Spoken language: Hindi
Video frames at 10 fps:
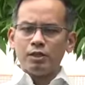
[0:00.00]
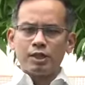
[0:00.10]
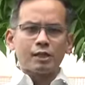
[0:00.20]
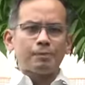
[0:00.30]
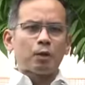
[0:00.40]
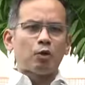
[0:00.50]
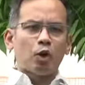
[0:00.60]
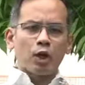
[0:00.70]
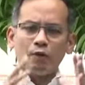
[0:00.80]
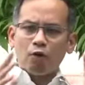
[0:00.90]
जिस पर
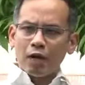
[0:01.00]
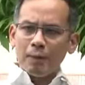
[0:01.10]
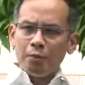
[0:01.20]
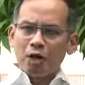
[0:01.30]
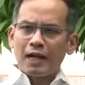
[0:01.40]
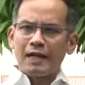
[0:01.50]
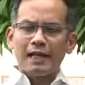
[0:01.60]
उन्होंने वही पुराने